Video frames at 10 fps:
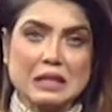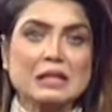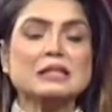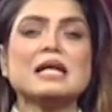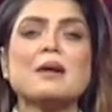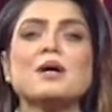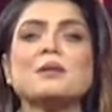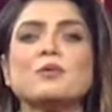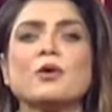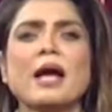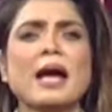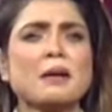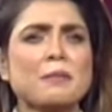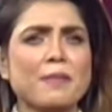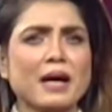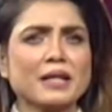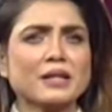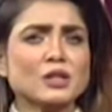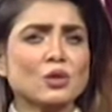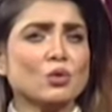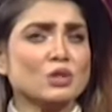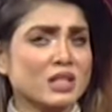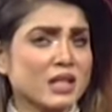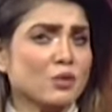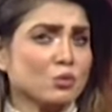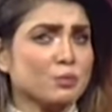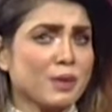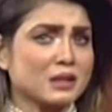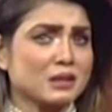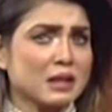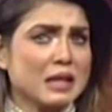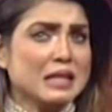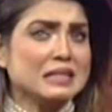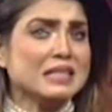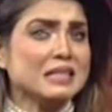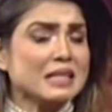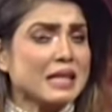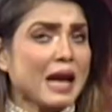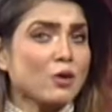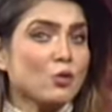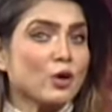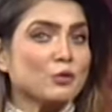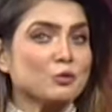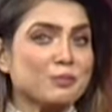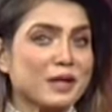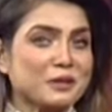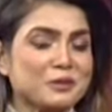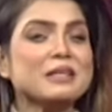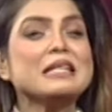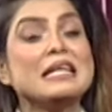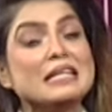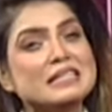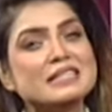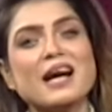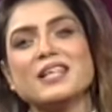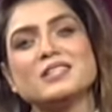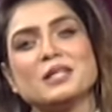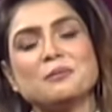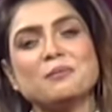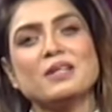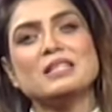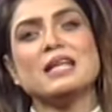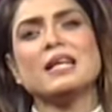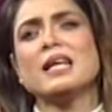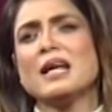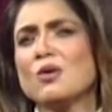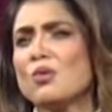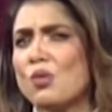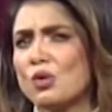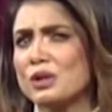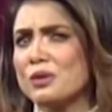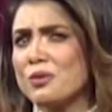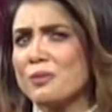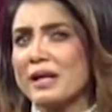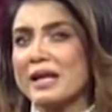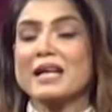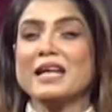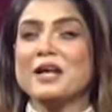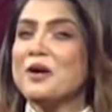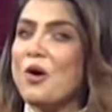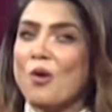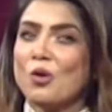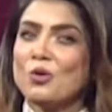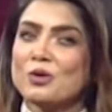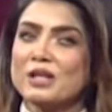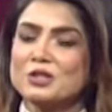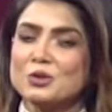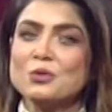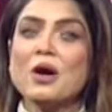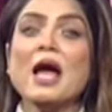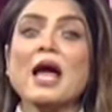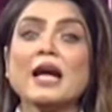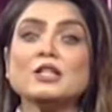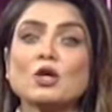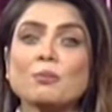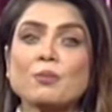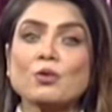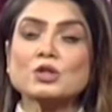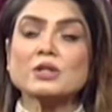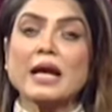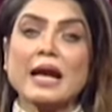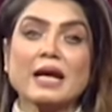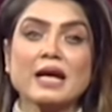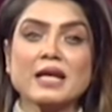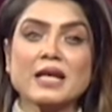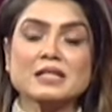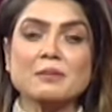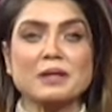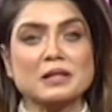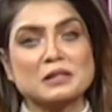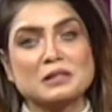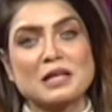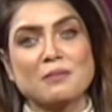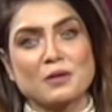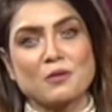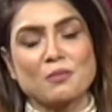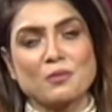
জামালপুরের এক বাড়িতে ছিল জিনের উৎপাত জিন কেন করে উৎপাত কি চায় সে সে কি কারো ক্ষতি করবে নাকি অন্য কিছু এইসব প্রশ্নে এগিয়ে নিয়ে যাবে সিনেমার গল্প